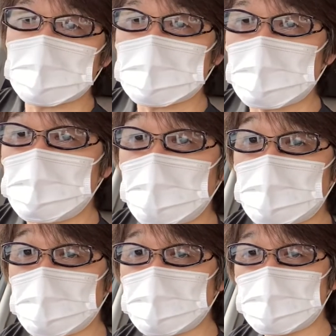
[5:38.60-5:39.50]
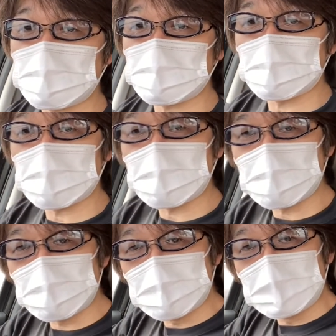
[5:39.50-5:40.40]
やっぱり年取っていくと
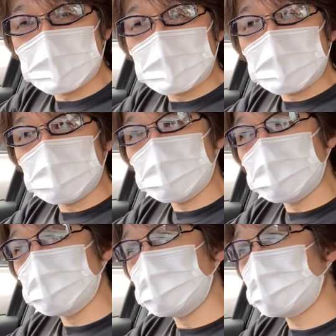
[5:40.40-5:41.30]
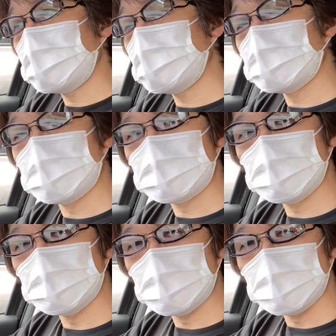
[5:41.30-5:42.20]
ね、体がど
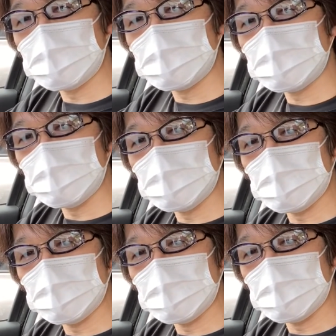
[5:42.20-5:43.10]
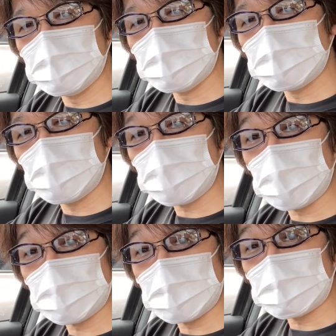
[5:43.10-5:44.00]
んどん
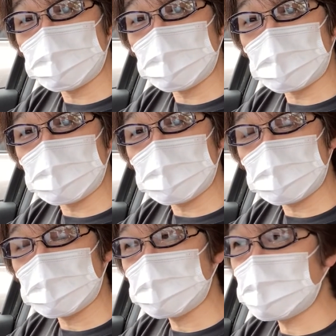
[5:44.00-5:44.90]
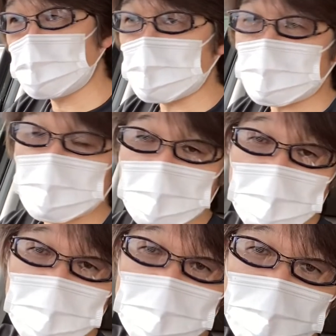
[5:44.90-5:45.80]
衰えていくというかね、痩せていくんだなという